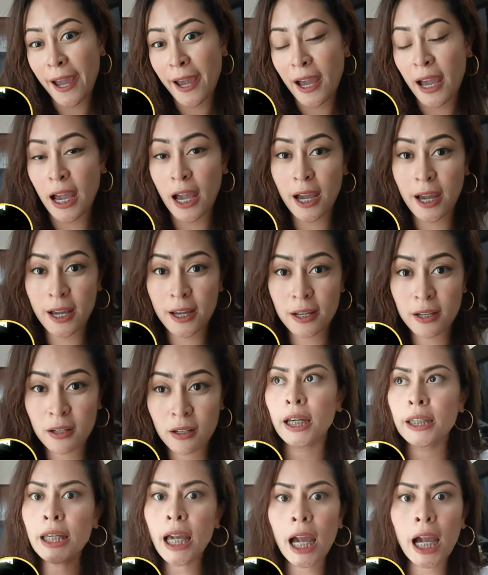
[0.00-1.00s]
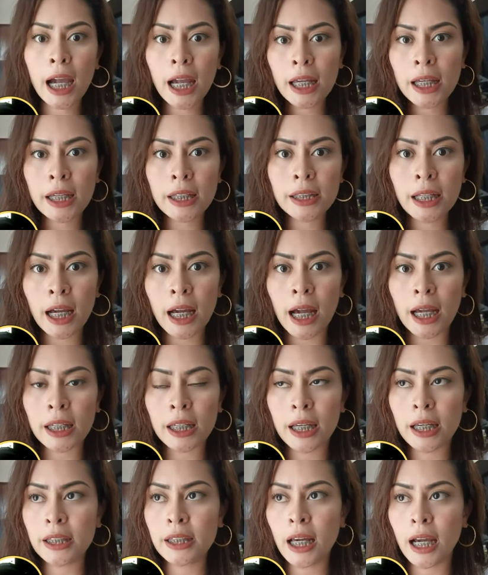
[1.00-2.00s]
Ha? Kaya ka
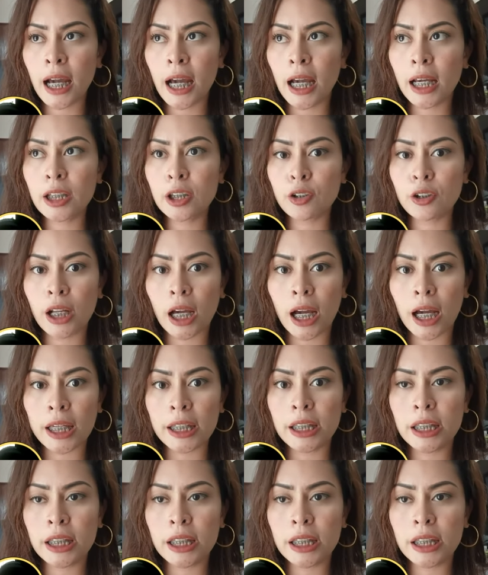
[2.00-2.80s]
naka, naka ano, naka,